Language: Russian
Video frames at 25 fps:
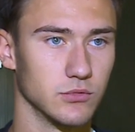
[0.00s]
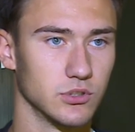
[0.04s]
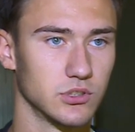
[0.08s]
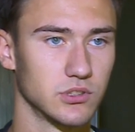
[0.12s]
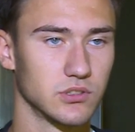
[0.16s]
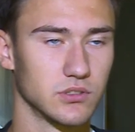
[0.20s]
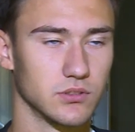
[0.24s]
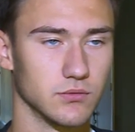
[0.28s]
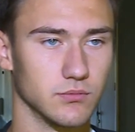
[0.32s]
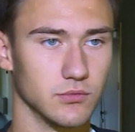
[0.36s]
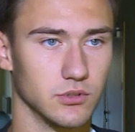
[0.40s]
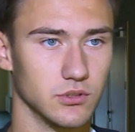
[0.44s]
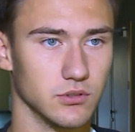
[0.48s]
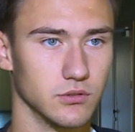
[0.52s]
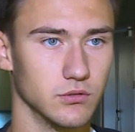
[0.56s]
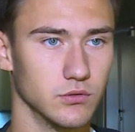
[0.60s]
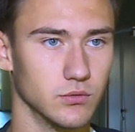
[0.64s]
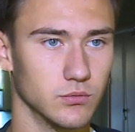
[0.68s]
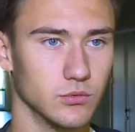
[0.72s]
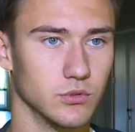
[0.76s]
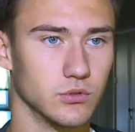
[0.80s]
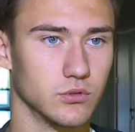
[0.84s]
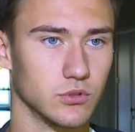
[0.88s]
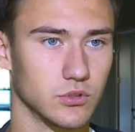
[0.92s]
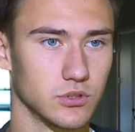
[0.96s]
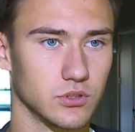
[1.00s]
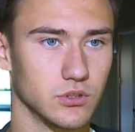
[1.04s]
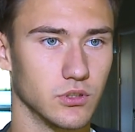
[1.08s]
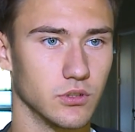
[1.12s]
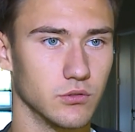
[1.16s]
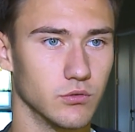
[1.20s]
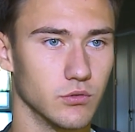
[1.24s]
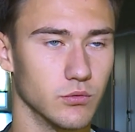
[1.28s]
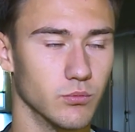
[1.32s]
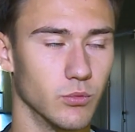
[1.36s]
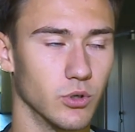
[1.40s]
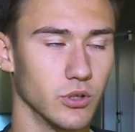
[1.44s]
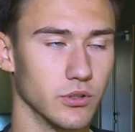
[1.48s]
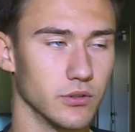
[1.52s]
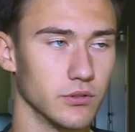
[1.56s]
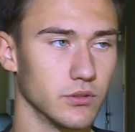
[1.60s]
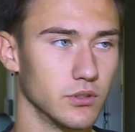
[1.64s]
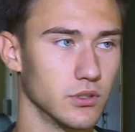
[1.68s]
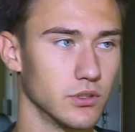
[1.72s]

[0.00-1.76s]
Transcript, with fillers: мышцами и, думаю, тоже дадут бой.